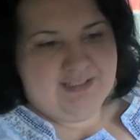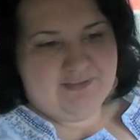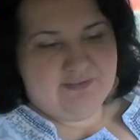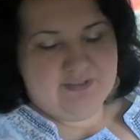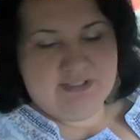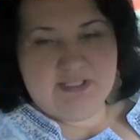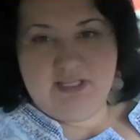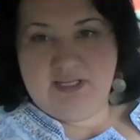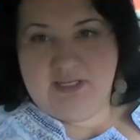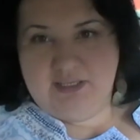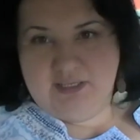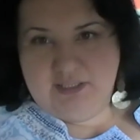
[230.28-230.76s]

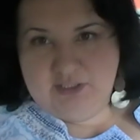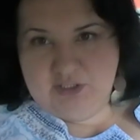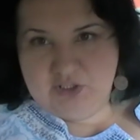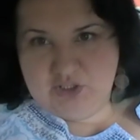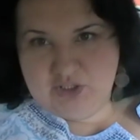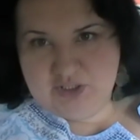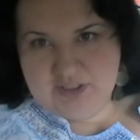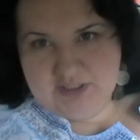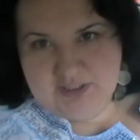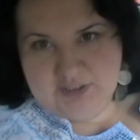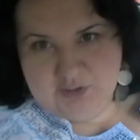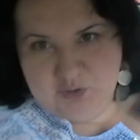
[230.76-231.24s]
В идеале,
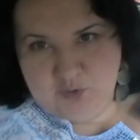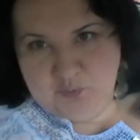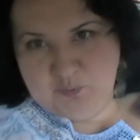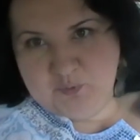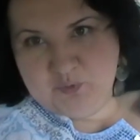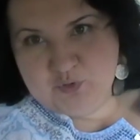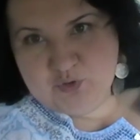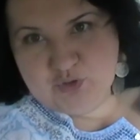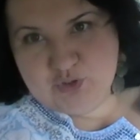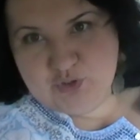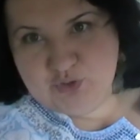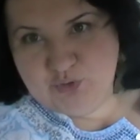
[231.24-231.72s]
конечно, золотое,
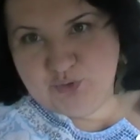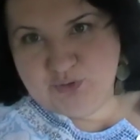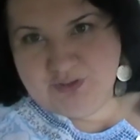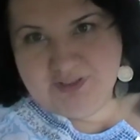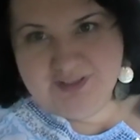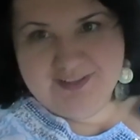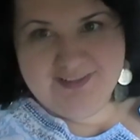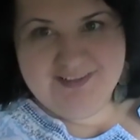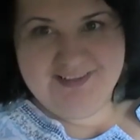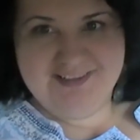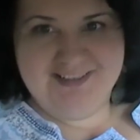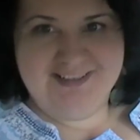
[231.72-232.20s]
потому что
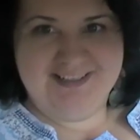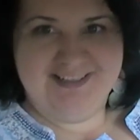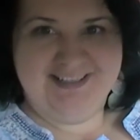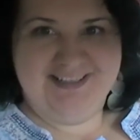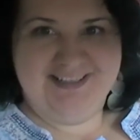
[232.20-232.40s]
золото они